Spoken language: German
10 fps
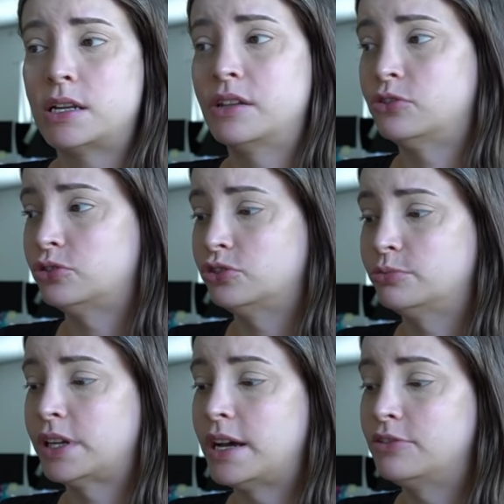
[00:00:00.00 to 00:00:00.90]
die ist auch schon
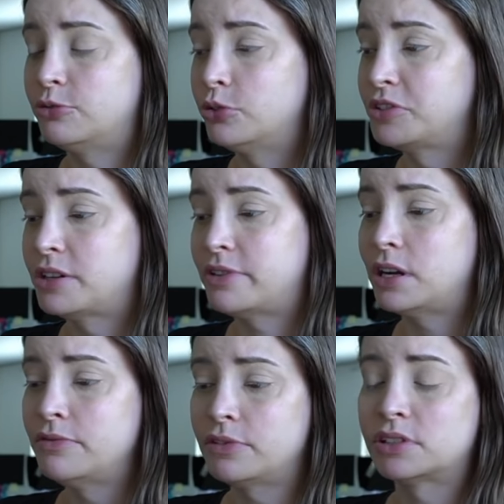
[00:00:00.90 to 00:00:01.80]
zum Teil zum Großteil
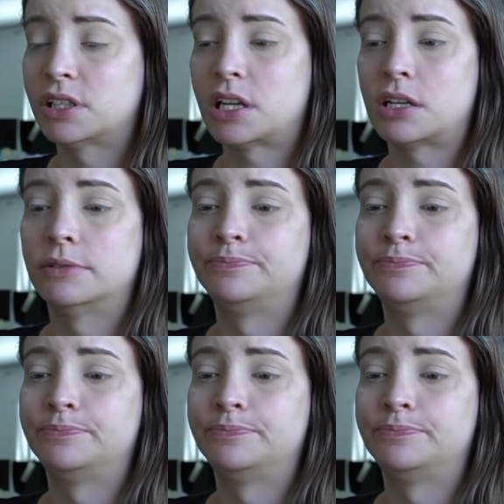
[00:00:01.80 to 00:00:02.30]
verkauft, Gott sei Dank.